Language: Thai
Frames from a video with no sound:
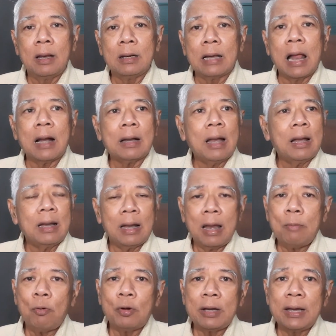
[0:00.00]
จากนั้นนา
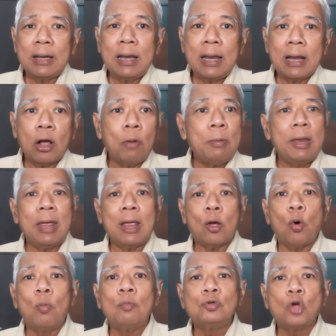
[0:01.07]
ยพลอีดี้ก็มีไอ้
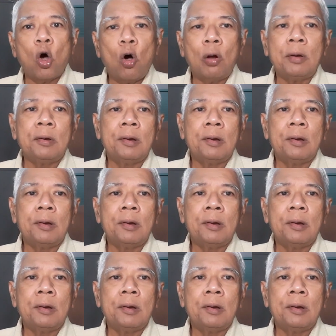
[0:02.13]
กลุ่มโจร